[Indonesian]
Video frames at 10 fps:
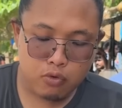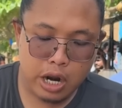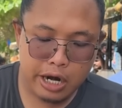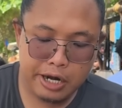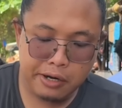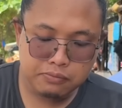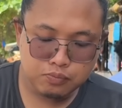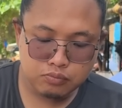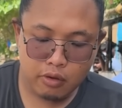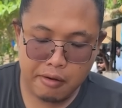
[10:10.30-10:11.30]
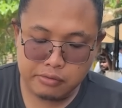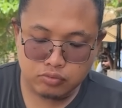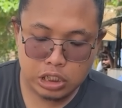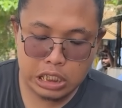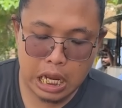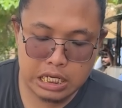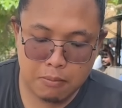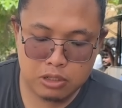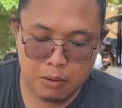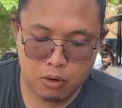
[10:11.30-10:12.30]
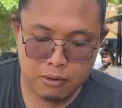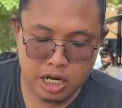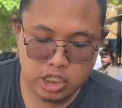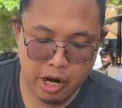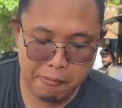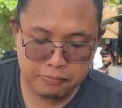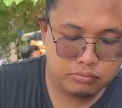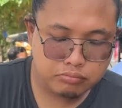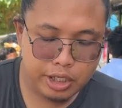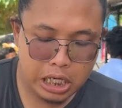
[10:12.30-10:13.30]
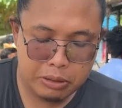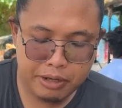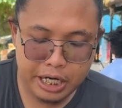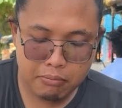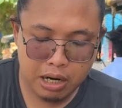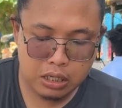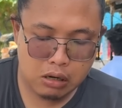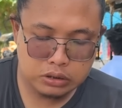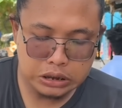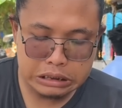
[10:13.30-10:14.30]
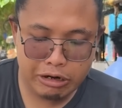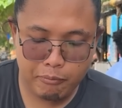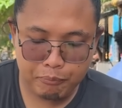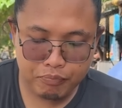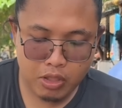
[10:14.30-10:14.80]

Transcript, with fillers: Udangan ya kita campur-campur menasi biar lebih nikmat. Hmm.